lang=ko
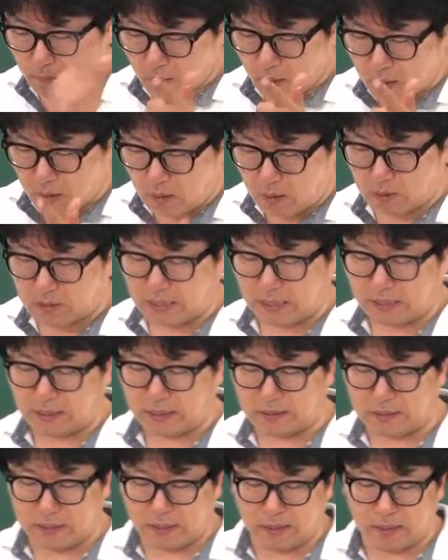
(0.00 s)
어디가
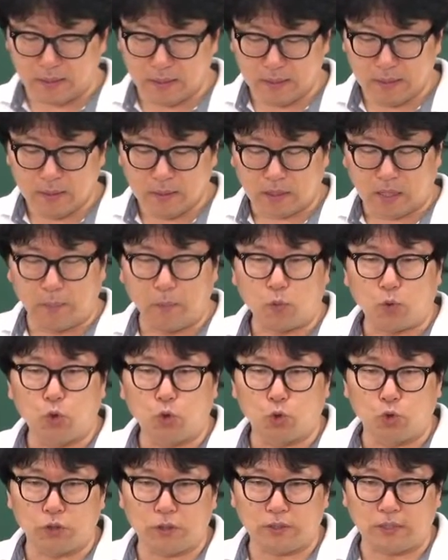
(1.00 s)
되느냐? 그 다음에
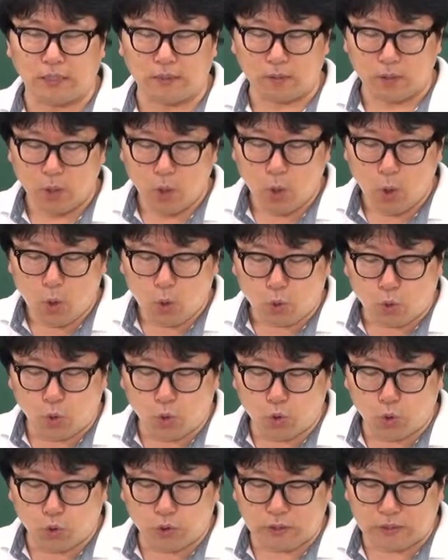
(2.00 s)
국유재산.
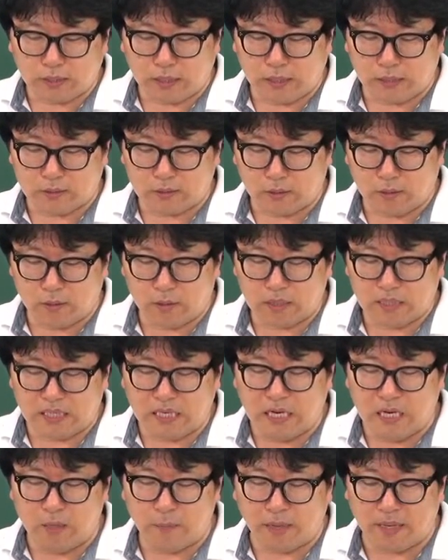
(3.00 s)
국유재산에서
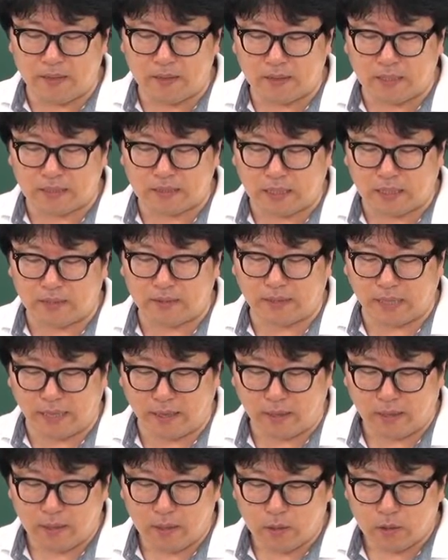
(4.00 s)
일반 재산은
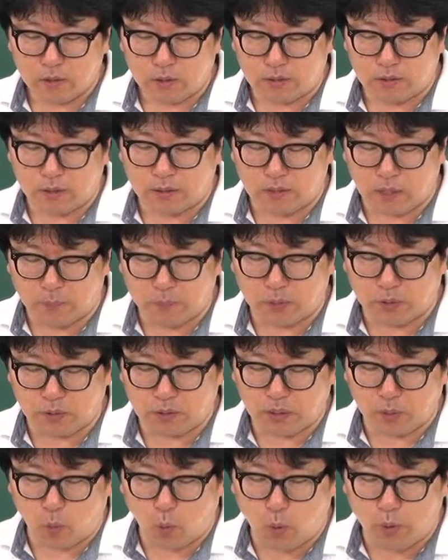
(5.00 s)
대. 그런데 옆에
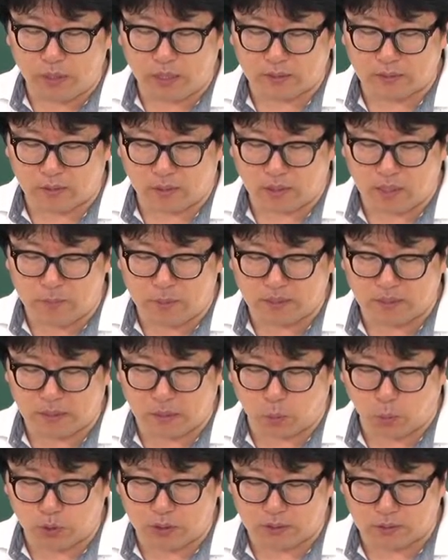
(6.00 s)
5에다 써. 일반
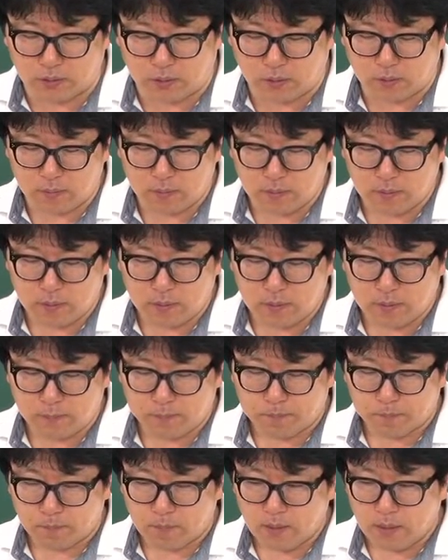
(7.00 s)
재산 5에다 써.
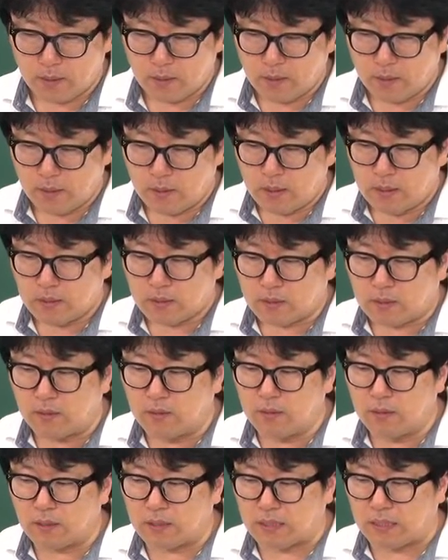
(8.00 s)

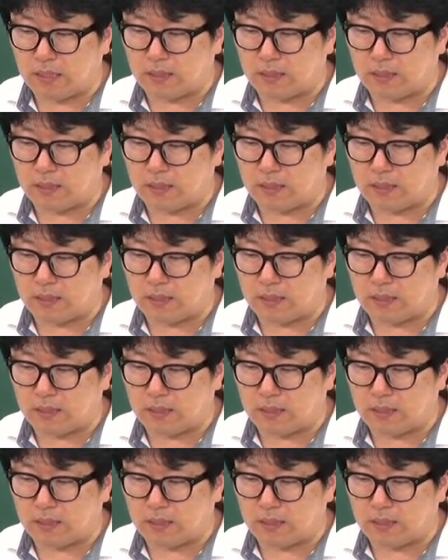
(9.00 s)
등기